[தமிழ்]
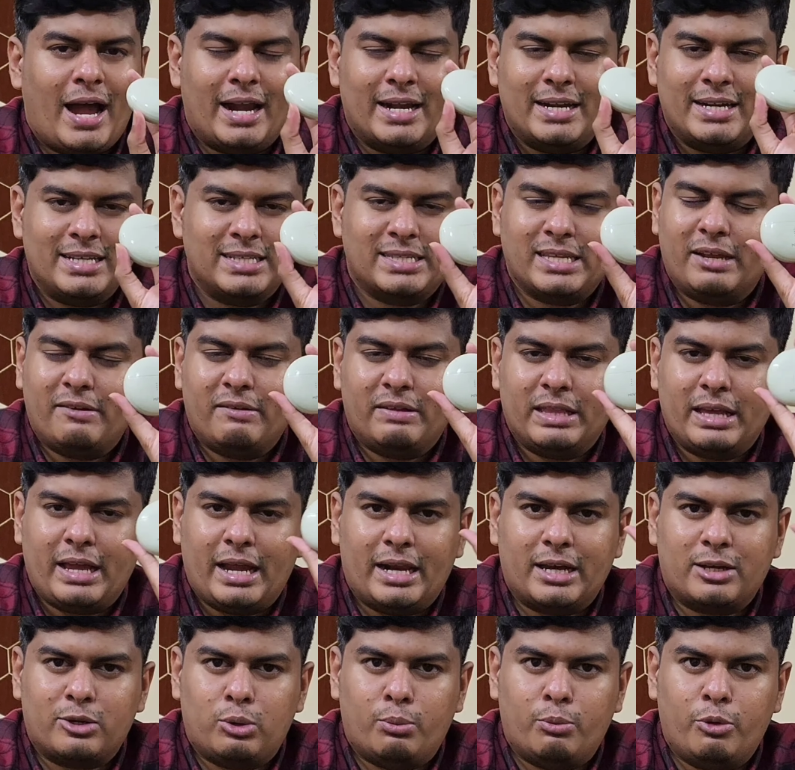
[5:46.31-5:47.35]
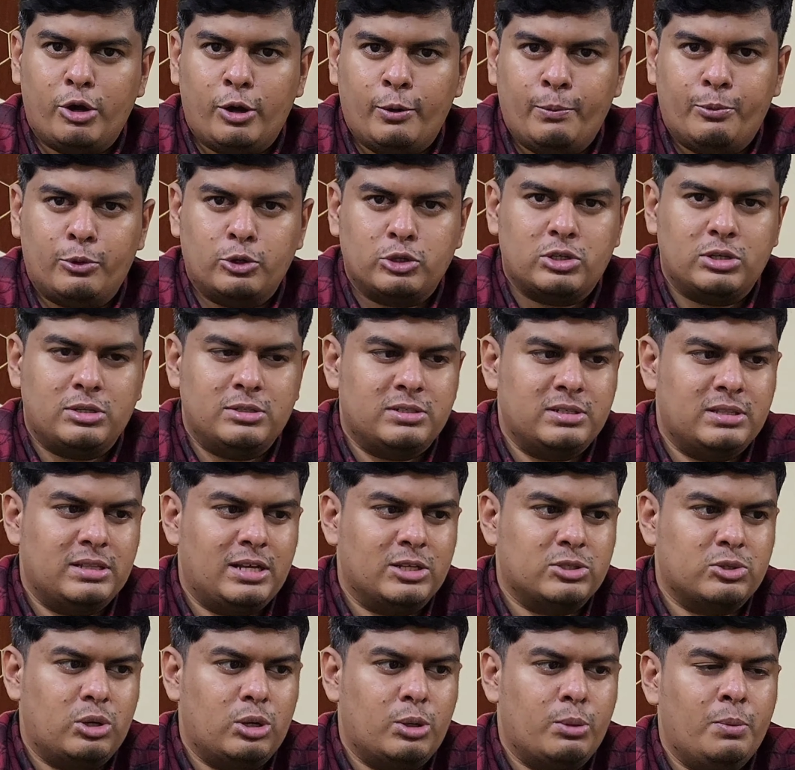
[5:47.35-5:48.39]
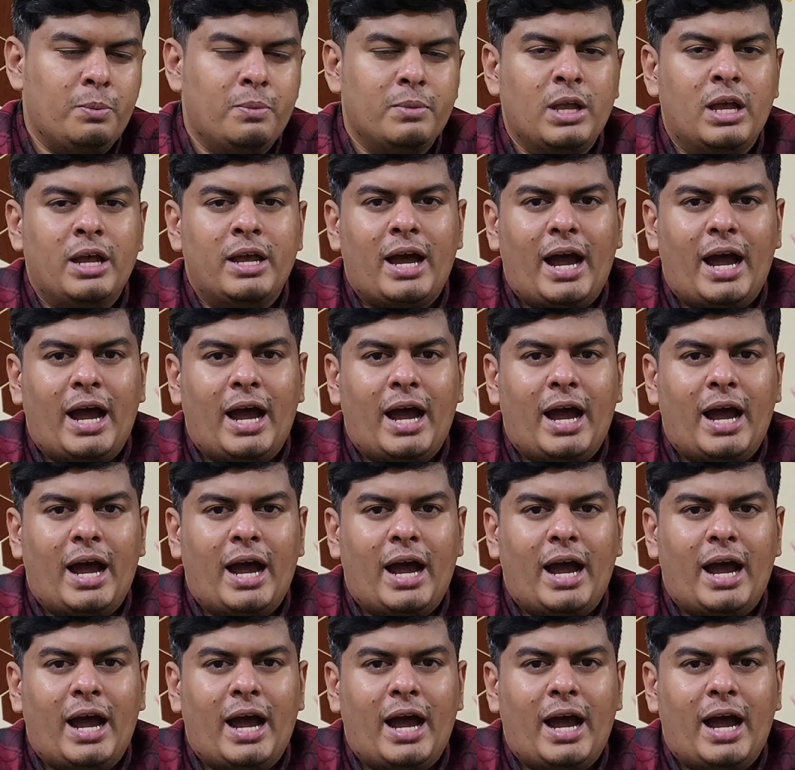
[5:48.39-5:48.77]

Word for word: அண்ட் டிசைன் வந்து எனக்கு ரொம்பவே பிடிச்சிருந்துச்சு தான் சொல்லணும்